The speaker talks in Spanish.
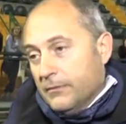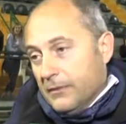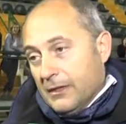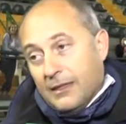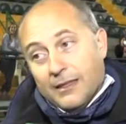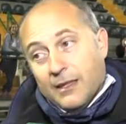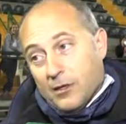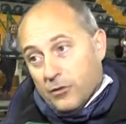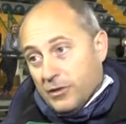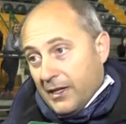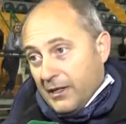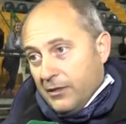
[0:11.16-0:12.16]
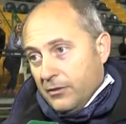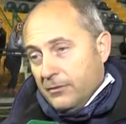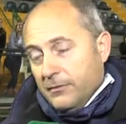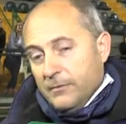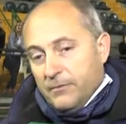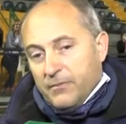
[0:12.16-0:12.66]
mm, de Rosario,
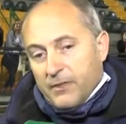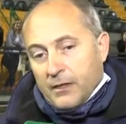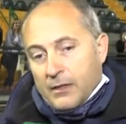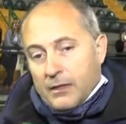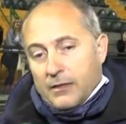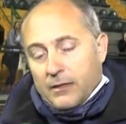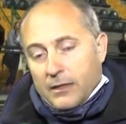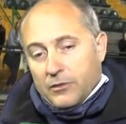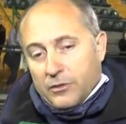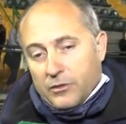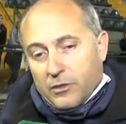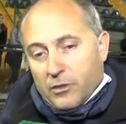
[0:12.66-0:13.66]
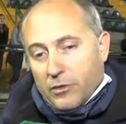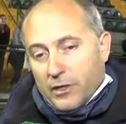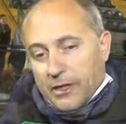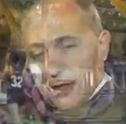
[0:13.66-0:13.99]
de la Asociación de Hockey